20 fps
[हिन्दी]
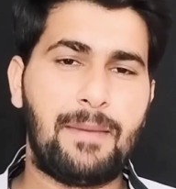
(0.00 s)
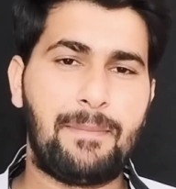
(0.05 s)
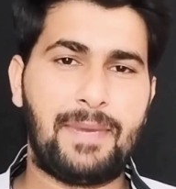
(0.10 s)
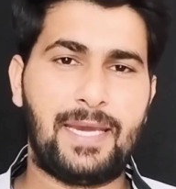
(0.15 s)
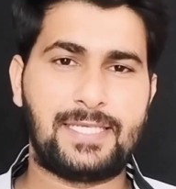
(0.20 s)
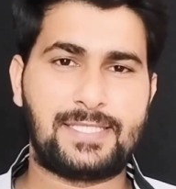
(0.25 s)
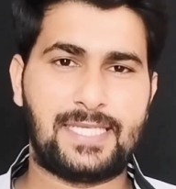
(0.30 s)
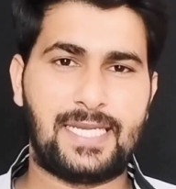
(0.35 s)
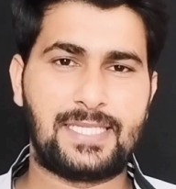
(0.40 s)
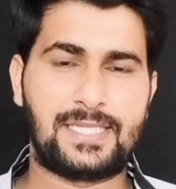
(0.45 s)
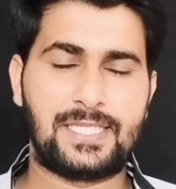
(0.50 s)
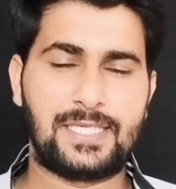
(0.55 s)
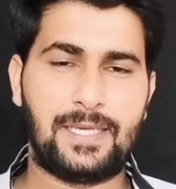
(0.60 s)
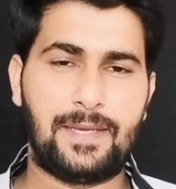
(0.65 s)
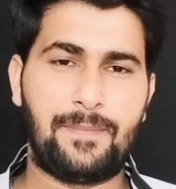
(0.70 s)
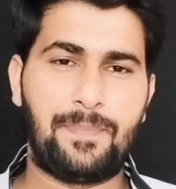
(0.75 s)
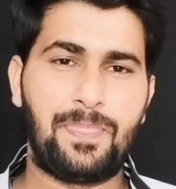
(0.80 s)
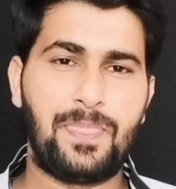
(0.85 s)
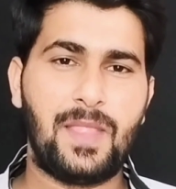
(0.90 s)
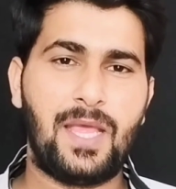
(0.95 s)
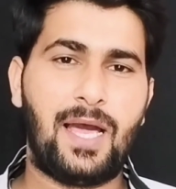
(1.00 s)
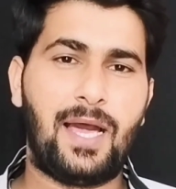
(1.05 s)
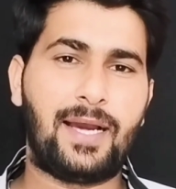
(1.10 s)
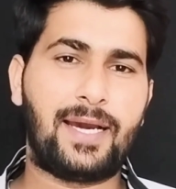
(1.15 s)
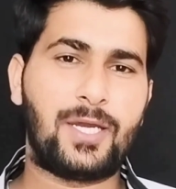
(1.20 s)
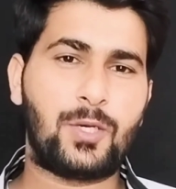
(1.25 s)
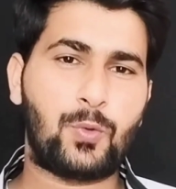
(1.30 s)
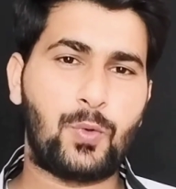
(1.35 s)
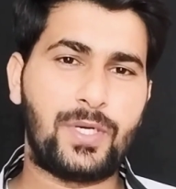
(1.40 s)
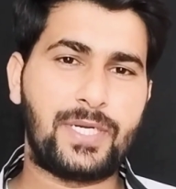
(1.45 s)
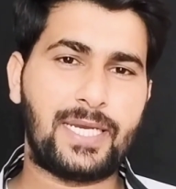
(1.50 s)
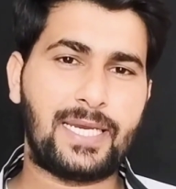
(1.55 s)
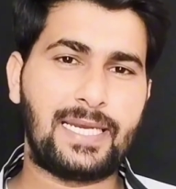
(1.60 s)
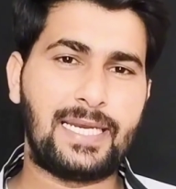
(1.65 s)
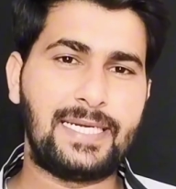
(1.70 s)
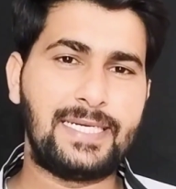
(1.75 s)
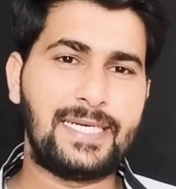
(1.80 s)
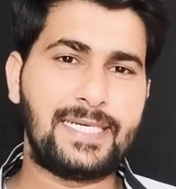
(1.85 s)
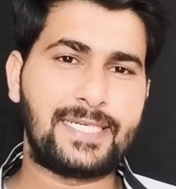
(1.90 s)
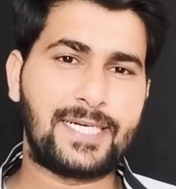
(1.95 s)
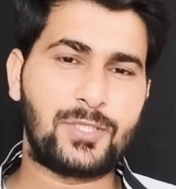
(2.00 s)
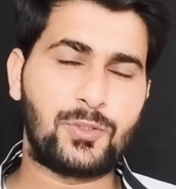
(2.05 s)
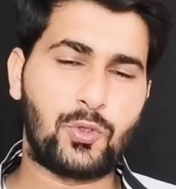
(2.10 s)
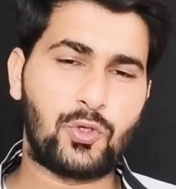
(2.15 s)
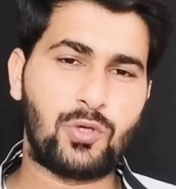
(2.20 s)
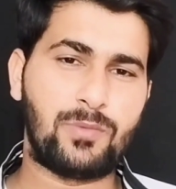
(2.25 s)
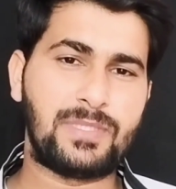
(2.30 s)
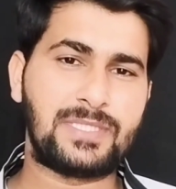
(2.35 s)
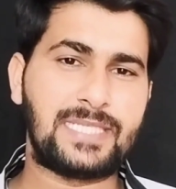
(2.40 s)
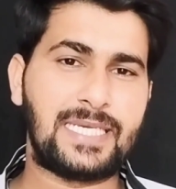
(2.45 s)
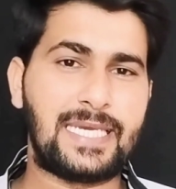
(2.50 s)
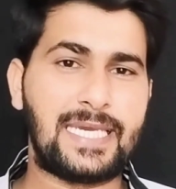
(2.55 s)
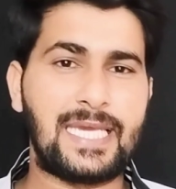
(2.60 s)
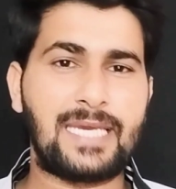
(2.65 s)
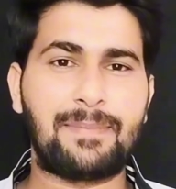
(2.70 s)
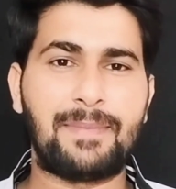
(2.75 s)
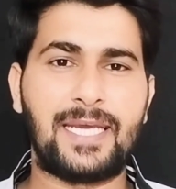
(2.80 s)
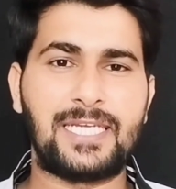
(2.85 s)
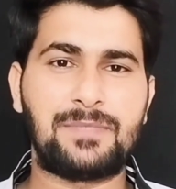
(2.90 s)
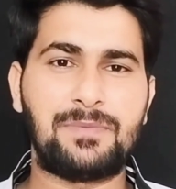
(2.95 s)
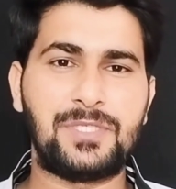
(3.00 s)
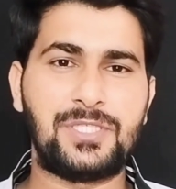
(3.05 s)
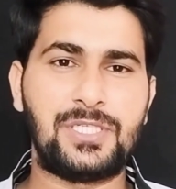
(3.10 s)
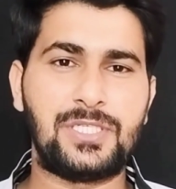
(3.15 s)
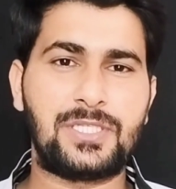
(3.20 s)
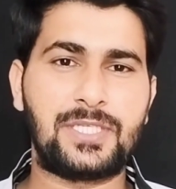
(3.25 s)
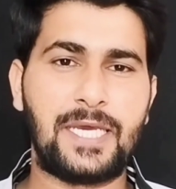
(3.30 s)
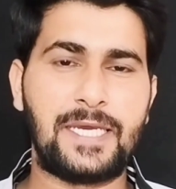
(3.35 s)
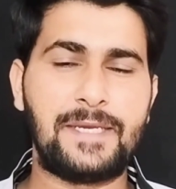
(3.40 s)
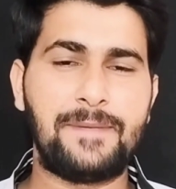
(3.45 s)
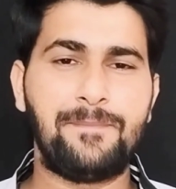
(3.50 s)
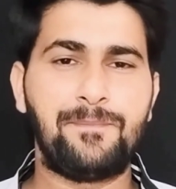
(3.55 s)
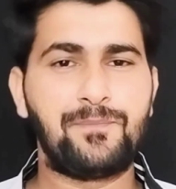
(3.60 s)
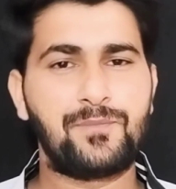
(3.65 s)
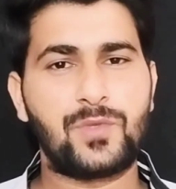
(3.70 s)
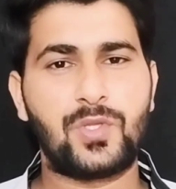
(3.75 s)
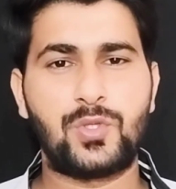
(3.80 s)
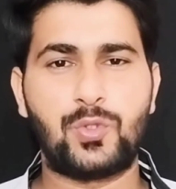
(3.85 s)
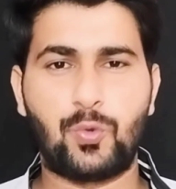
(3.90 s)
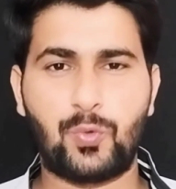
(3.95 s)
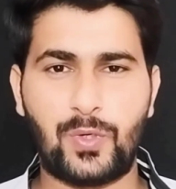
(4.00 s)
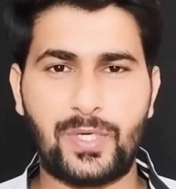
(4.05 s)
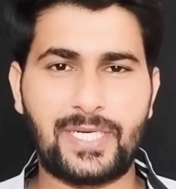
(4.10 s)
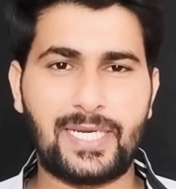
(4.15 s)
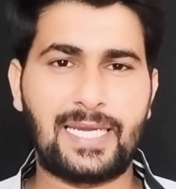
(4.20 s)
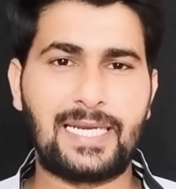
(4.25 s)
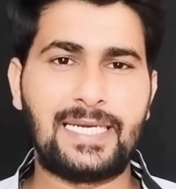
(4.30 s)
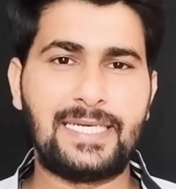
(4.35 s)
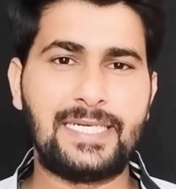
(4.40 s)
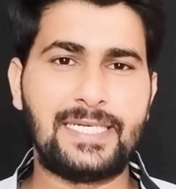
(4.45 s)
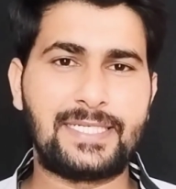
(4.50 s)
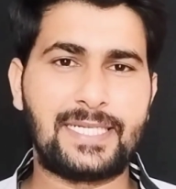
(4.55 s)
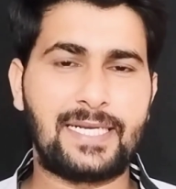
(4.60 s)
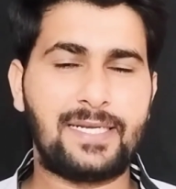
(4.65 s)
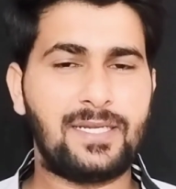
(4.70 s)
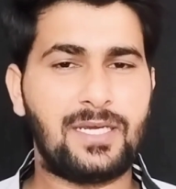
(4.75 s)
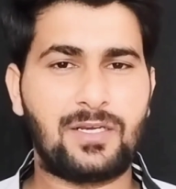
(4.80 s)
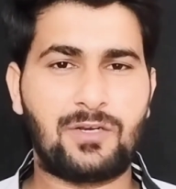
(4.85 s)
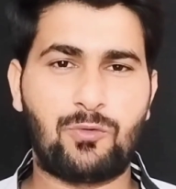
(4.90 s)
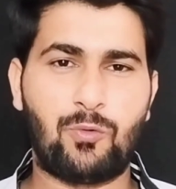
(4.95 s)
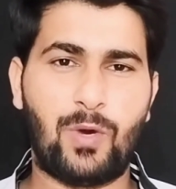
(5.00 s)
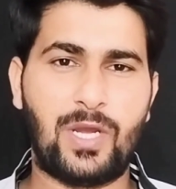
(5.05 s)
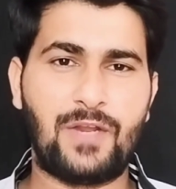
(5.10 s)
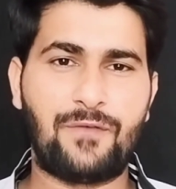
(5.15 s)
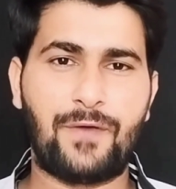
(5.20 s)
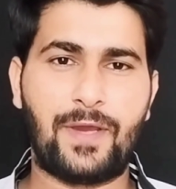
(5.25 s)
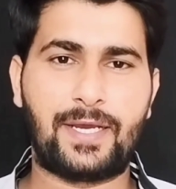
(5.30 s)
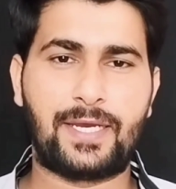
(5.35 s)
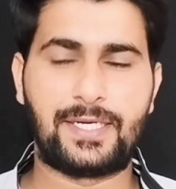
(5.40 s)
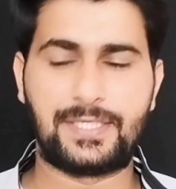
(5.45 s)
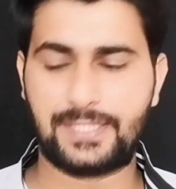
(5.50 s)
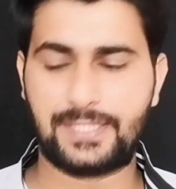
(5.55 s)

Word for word: मैच रहते हैं अगर कोयटा ग्लेडिएटर दोनों में से एक मैच भी जीत गई तो कोयटा ग्लेडिएटर क्वालिफाई कर